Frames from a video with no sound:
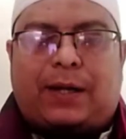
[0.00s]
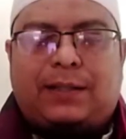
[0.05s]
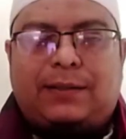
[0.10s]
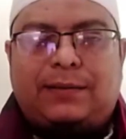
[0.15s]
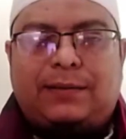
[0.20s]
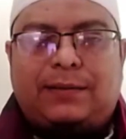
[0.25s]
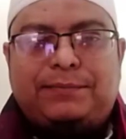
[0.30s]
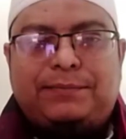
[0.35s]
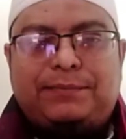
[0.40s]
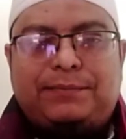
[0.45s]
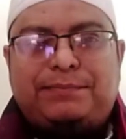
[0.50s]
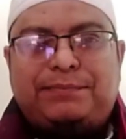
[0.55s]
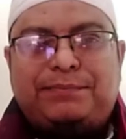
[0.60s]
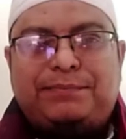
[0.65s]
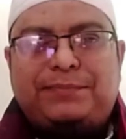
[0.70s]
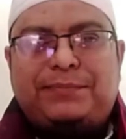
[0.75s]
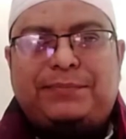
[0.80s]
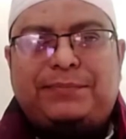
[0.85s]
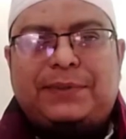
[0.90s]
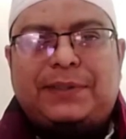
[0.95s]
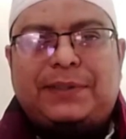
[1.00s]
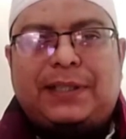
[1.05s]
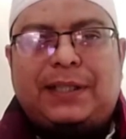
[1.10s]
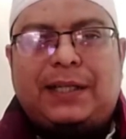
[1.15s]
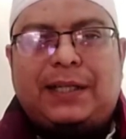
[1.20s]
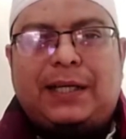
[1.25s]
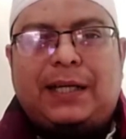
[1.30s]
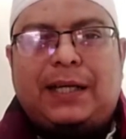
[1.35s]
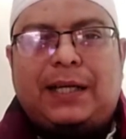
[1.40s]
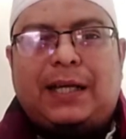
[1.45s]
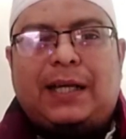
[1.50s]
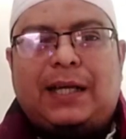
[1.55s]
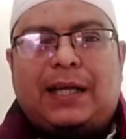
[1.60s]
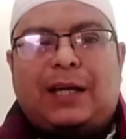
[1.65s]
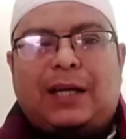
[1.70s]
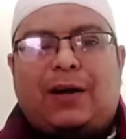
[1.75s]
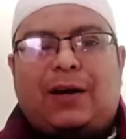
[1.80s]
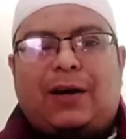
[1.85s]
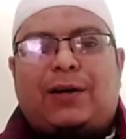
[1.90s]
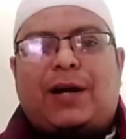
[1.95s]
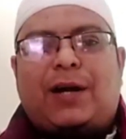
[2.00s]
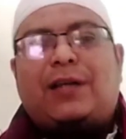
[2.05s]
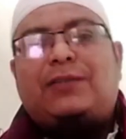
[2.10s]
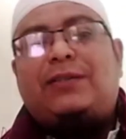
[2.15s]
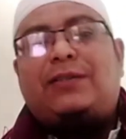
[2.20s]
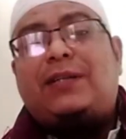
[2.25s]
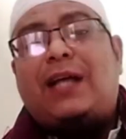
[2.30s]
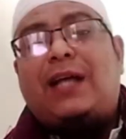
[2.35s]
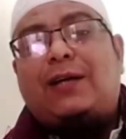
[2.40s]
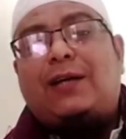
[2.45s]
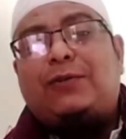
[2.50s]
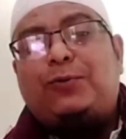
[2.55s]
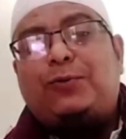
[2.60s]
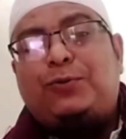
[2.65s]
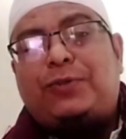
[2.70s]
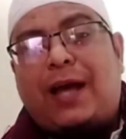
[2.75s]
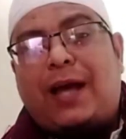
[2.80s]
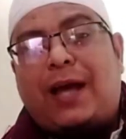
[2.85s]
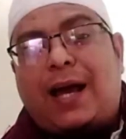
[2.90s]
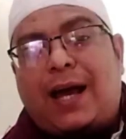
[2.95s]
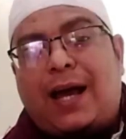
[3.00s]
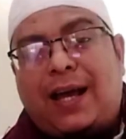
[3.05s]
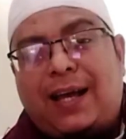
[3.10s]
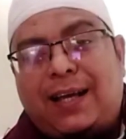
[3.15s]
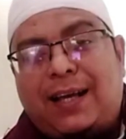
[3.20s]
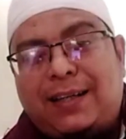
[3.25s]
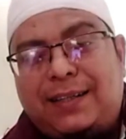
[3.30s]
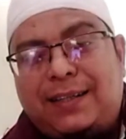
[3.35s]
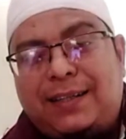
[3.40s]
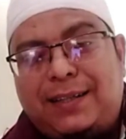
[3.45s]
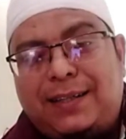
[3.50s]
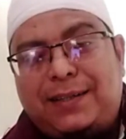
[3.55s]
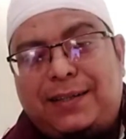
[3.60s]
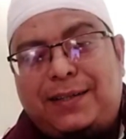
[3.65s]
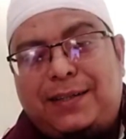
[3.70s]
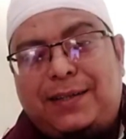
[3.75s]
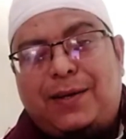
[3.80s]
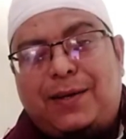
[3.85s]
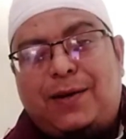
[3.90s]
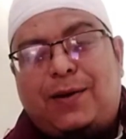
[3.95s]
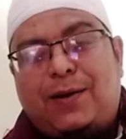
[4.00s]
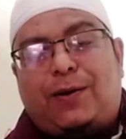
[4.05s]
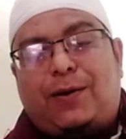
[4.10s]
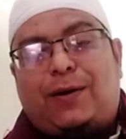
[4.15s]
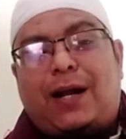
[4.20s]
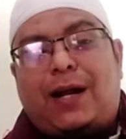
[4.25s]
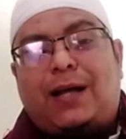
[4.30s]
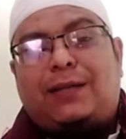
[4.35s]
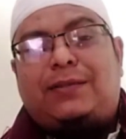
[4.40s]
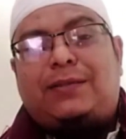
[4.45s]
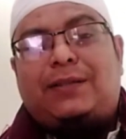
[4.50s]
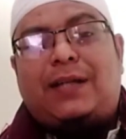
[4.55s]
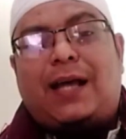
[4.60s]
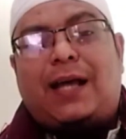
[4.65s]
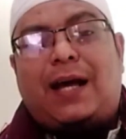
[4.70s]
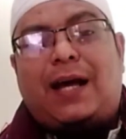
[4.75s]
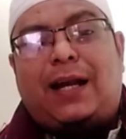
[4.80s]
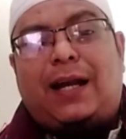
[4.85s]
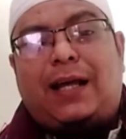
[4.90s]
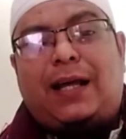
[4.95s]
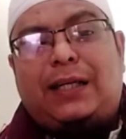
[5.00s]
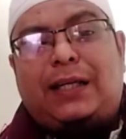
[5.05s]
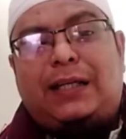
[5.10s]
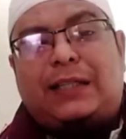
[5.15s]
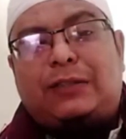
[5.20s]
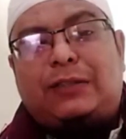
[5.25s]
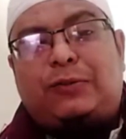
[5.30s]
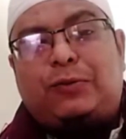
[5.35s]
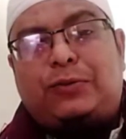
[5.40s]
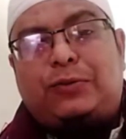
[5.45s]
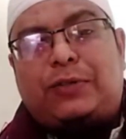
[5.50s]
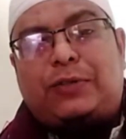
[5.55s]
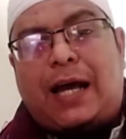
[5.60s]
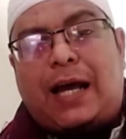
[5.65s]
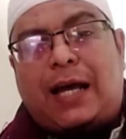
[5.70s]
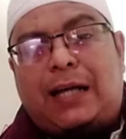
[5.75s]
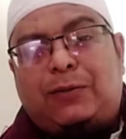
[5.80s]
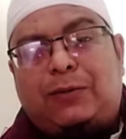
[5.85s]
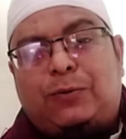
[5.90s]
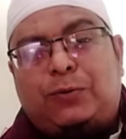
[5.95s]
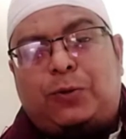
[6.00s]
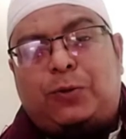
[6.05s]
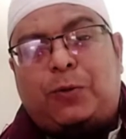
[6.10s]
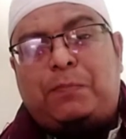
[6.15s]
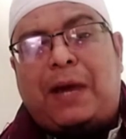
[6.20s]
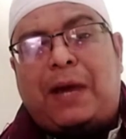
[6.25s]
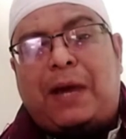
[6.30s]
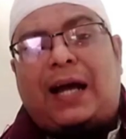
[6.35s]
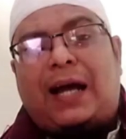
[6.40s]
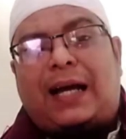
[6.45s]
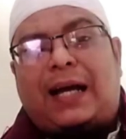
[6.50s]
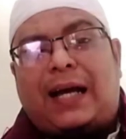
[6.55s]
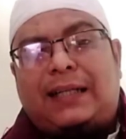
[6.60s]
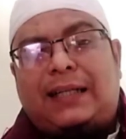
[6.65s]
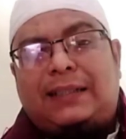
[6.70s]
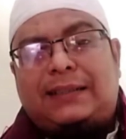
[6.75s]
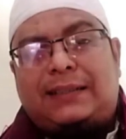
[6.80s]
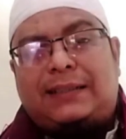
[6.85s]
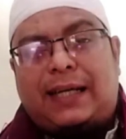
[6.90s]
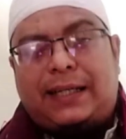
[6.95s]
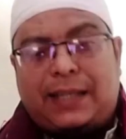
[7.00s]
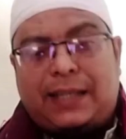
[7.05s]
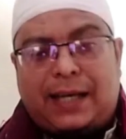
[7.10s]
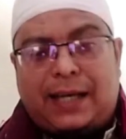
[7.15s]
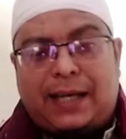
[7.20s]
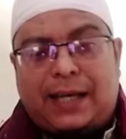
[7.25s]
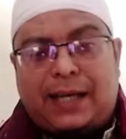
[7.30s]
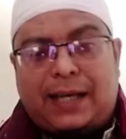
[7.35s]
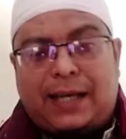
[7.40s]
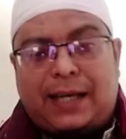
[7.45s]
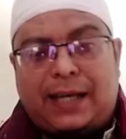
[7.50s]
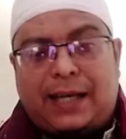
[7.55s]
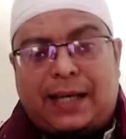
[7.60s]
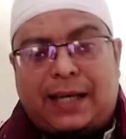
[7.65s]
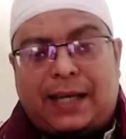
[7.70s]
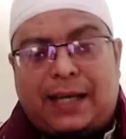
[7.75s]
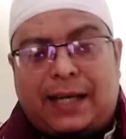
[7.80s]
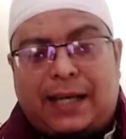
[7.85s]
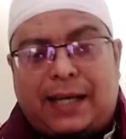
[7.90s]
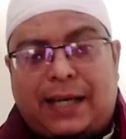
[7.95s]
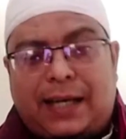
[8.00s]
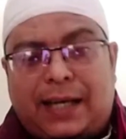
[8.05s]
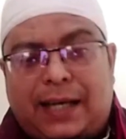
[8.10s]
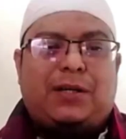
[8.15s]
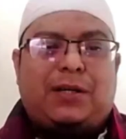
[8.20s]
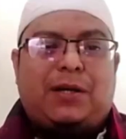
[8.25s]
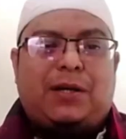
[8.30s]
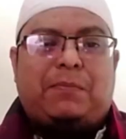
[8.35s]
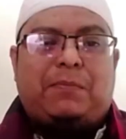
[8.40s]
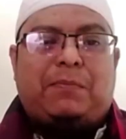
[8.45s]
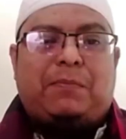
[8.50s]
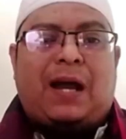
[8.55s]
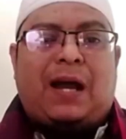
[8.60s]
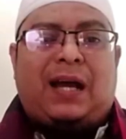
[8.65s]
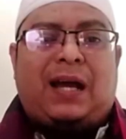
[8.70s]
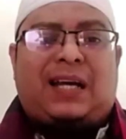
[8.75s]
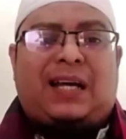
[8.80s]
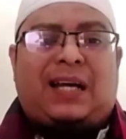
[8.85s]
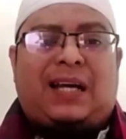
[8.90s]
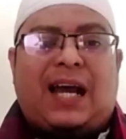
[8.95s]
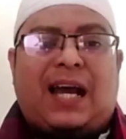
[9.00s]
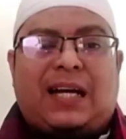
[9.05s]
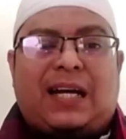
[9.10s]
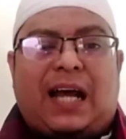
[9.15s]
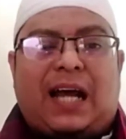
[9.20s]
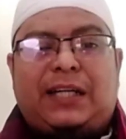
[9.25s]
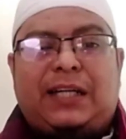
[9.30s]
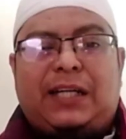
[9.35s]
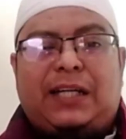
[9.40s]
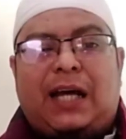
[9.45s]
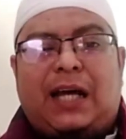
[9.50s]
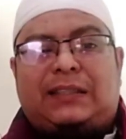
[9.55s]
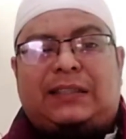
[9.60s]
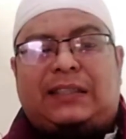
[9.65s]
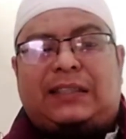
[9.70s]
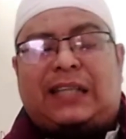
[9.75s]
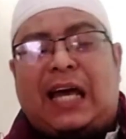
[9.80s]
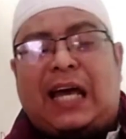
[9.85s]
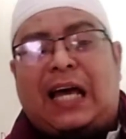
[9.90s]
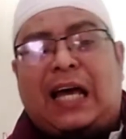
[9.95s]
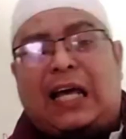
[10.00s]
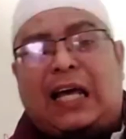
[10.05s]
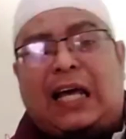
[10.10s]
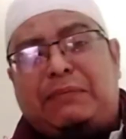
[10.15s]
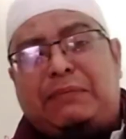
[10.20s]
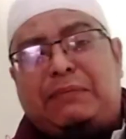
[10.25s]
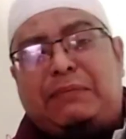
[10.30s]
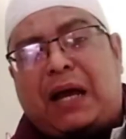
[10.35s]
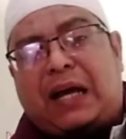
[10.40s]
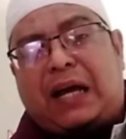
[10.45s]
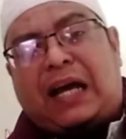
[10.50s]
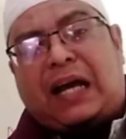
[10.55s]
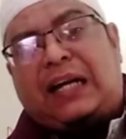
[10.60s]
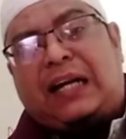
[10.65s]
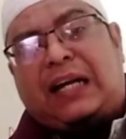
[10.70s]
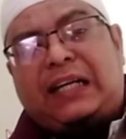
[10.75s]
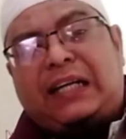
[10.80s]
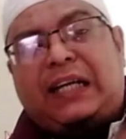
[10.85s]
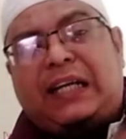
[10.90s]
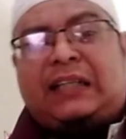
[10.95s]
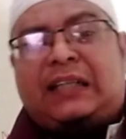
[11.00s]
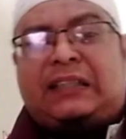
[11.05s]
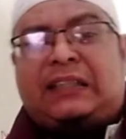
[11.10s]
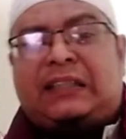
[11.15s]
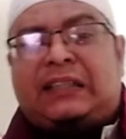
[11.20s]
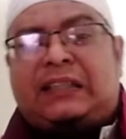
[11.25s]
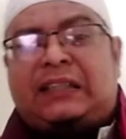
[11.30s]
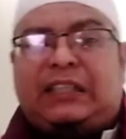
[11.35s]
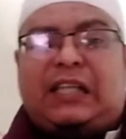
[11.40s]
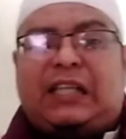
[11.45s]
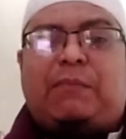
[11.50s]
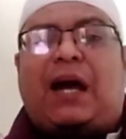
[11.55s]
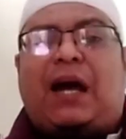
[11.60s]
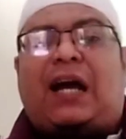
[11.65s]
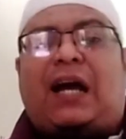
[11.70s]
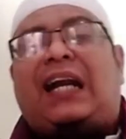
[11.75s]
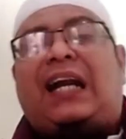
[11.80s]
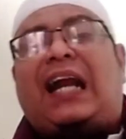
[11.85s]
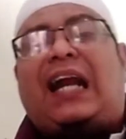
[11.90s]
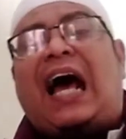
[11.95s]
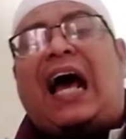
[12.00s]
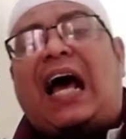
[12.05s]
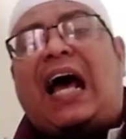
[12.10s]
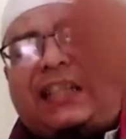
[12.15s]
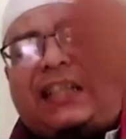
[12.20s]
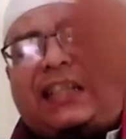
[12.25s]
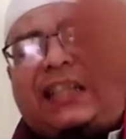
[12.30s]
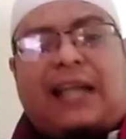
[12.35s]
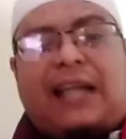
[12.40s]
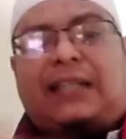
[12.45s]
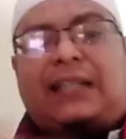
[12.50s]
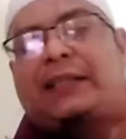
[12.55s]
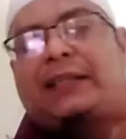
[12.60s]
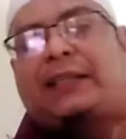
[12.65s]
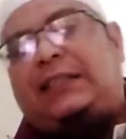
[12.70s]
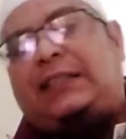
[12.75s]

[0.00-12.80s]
Orang sedang susah. Orang sedang lagi kesusahan untuk makan saya. Bahkan ada yang sehari makan, ada yang tidak, bahkan ada yang tidak. Makanya kita